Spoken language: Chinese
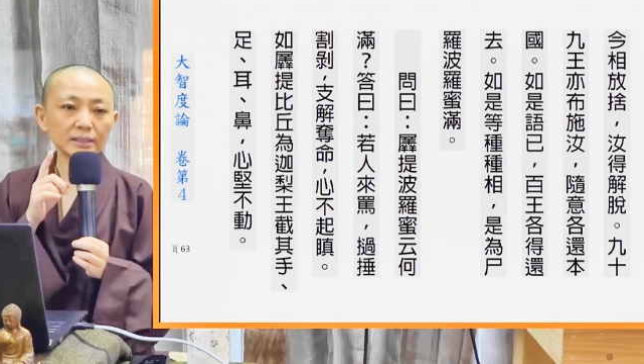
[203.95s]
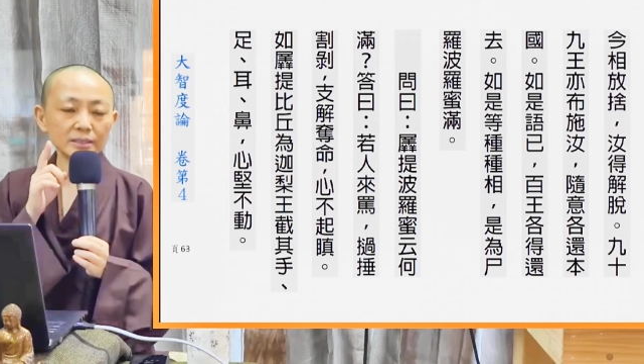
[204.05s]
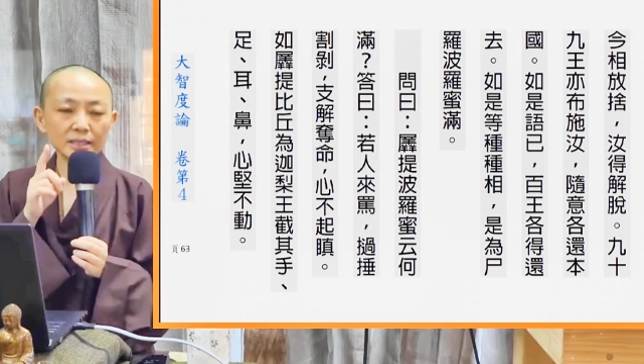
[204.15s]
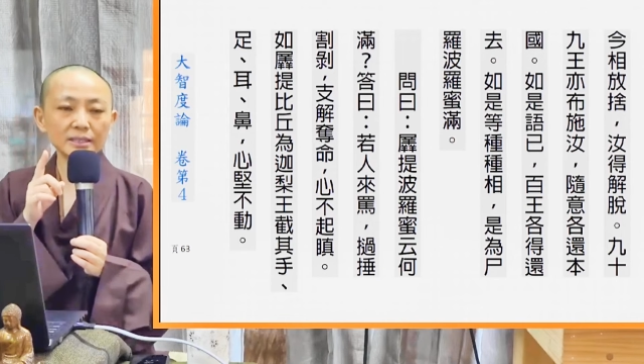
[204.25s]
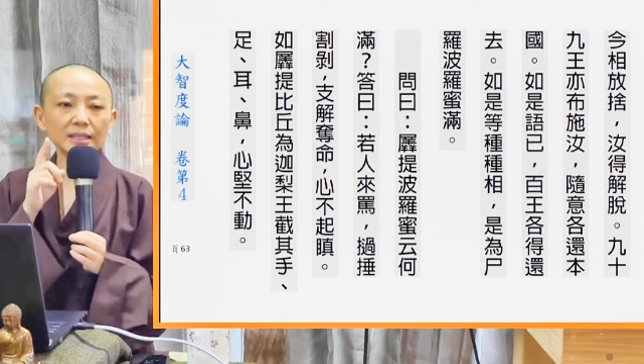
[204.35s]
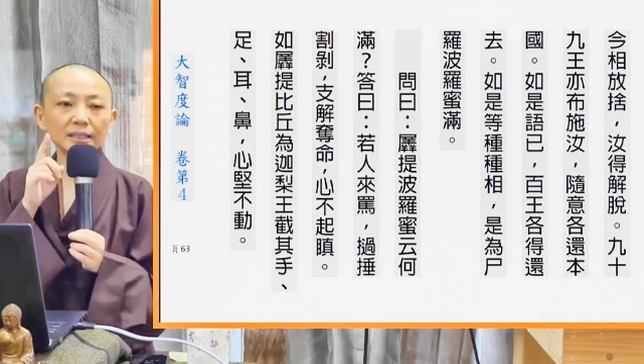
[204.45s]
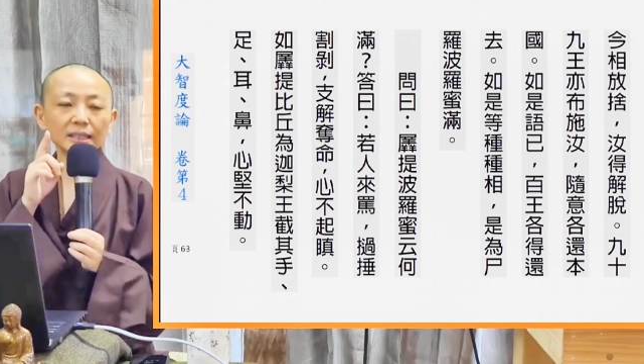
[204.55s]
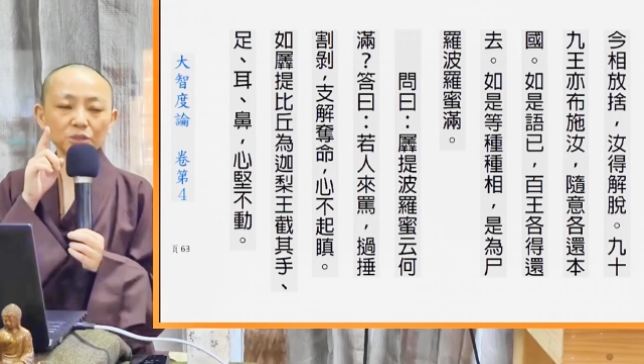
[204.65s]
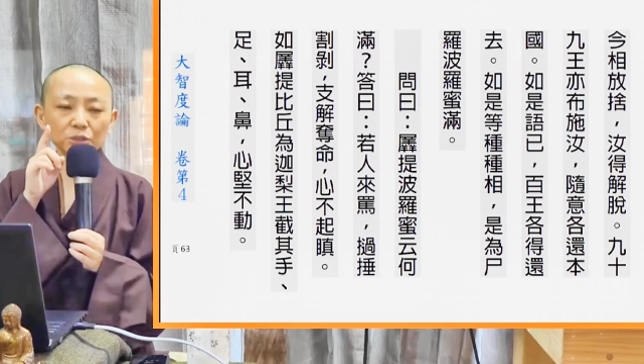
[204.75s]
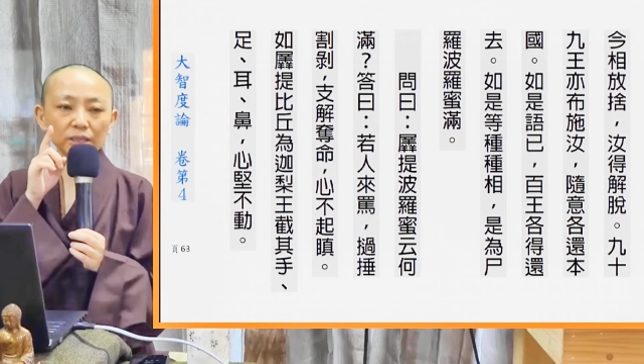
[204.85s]
真正
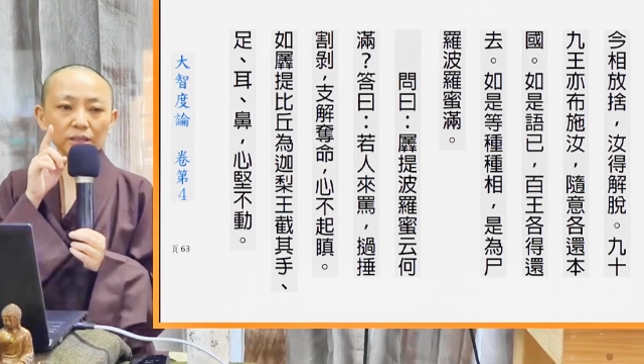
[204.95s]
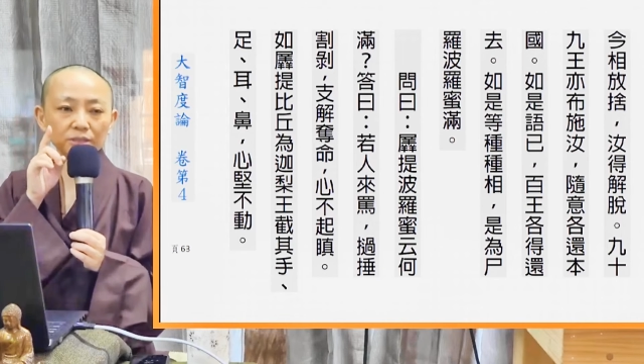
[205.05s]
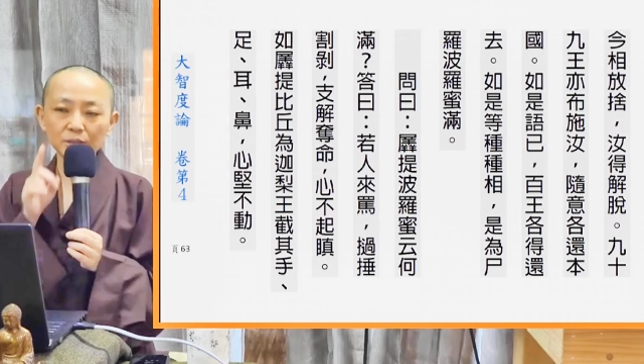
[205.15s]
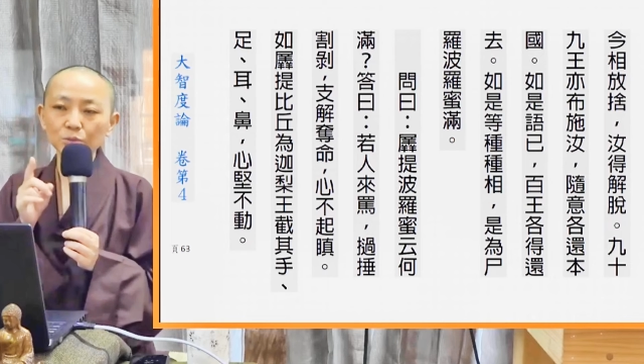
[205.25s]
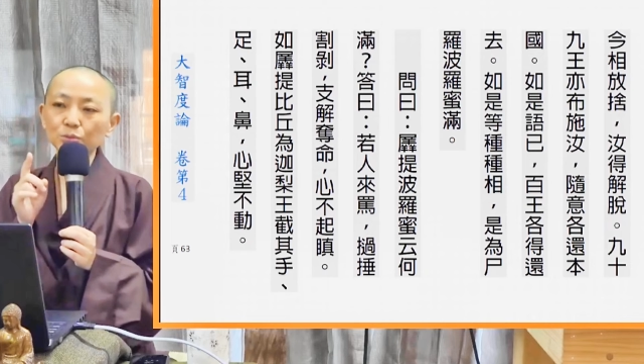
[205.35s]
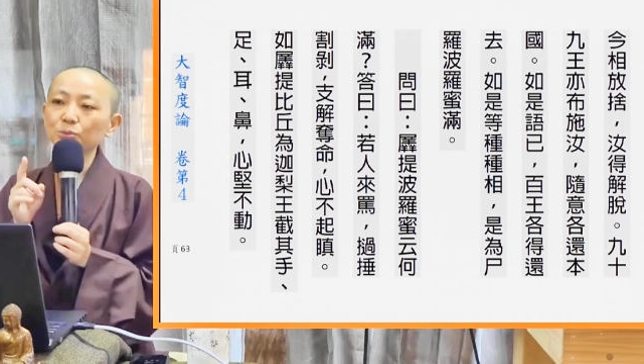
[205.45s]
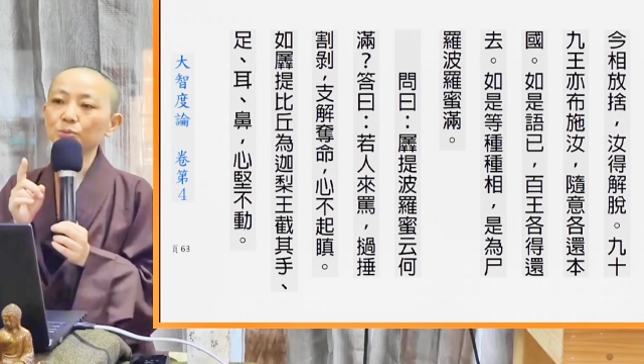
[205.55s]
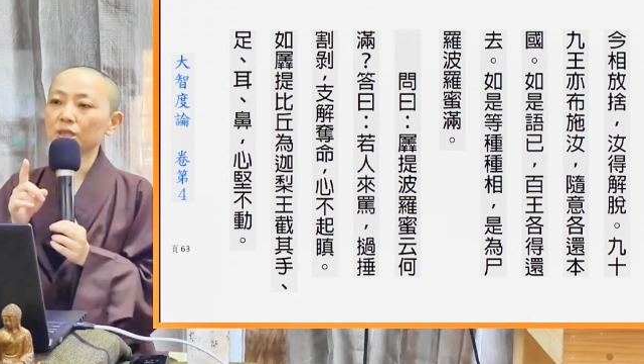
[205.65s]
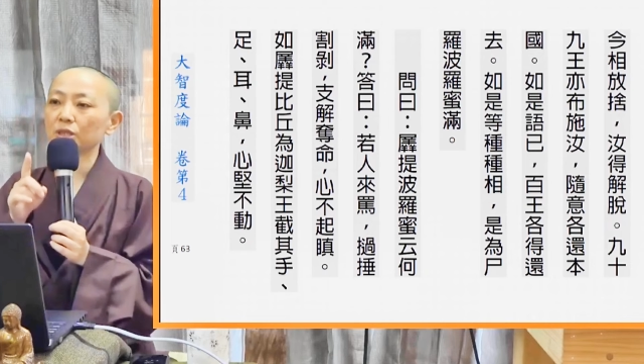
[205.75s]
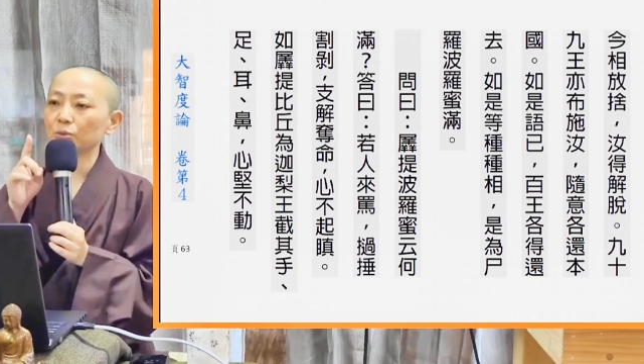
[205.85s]
的修道忍辱
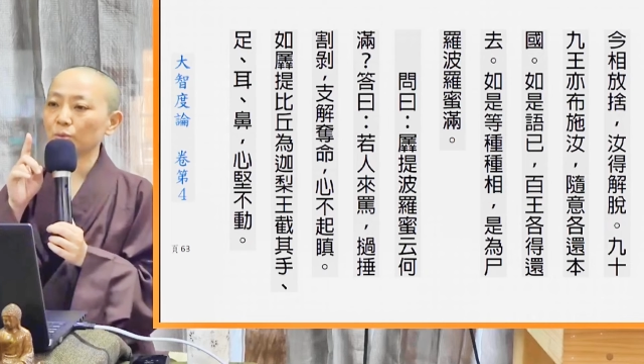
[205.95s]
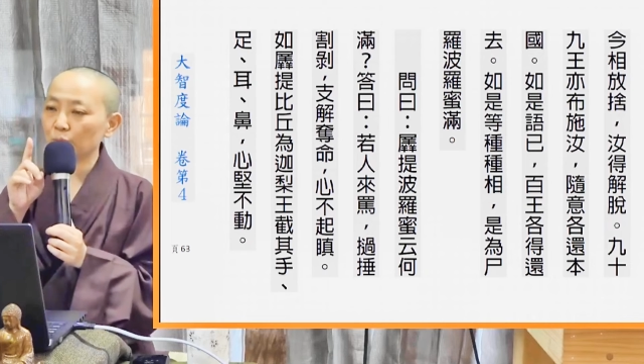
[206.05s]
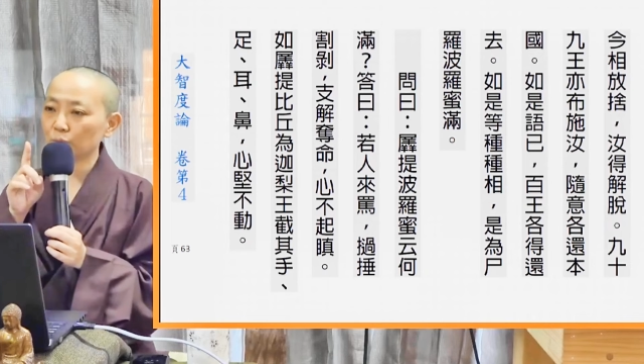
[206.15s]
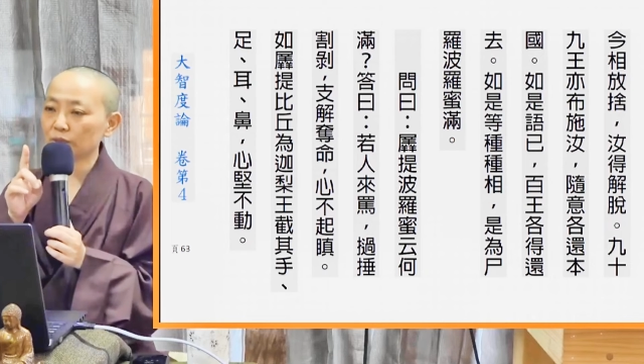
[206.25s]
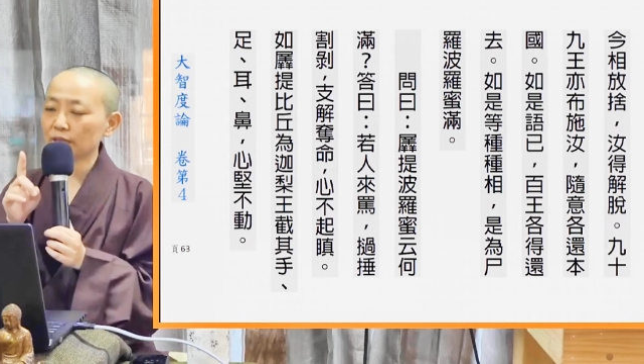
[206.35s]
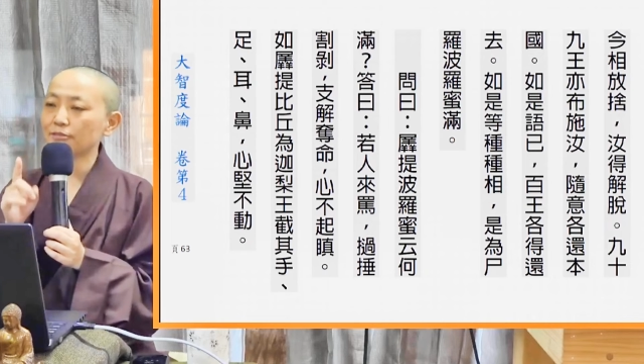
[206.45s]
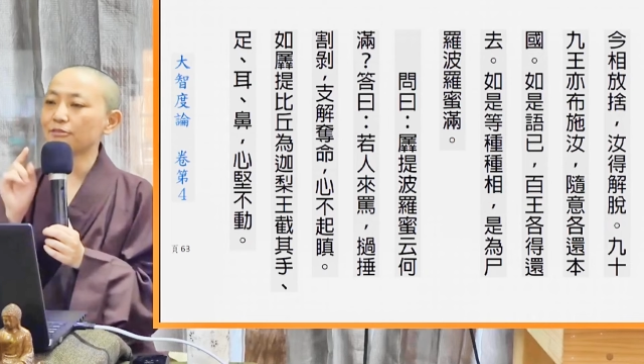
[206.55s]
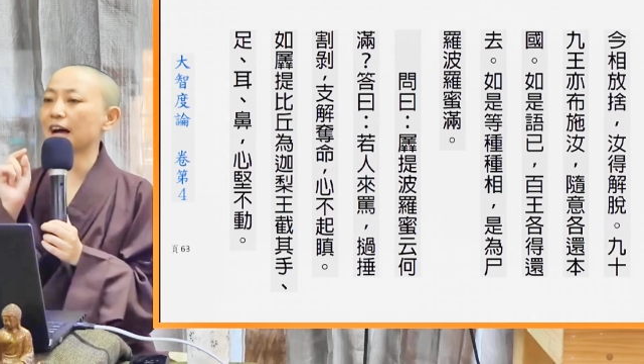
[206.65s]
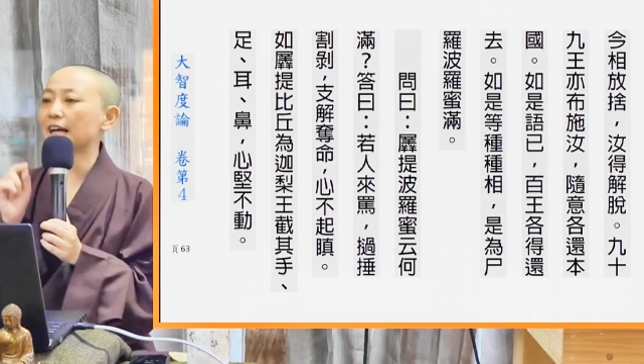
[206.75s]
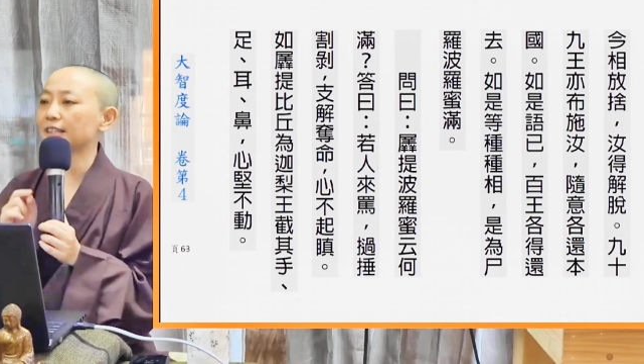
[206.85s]
是无生
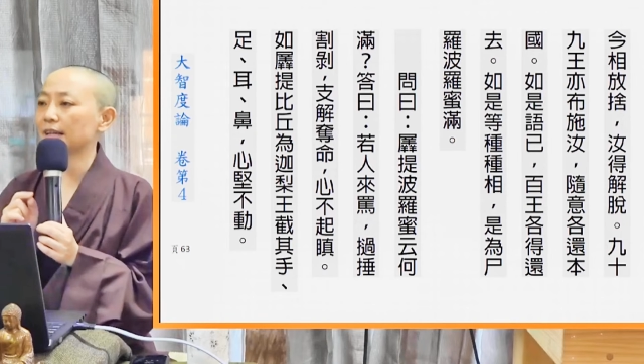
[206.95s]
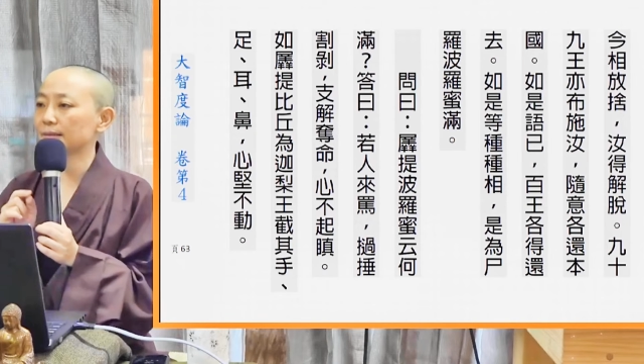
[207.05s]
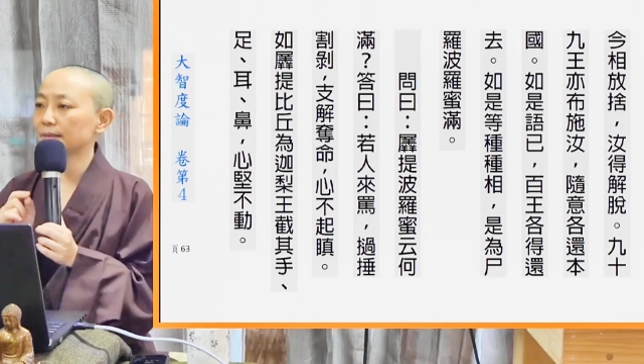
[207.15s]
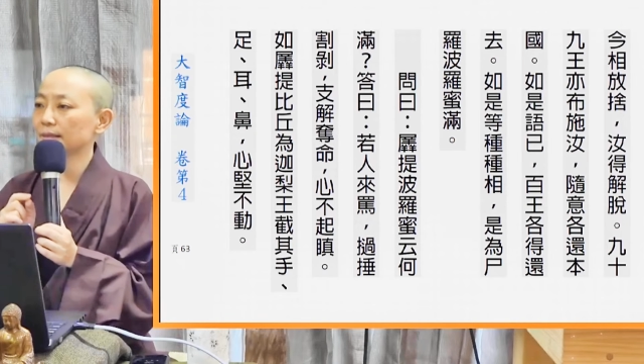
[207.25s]
法忍，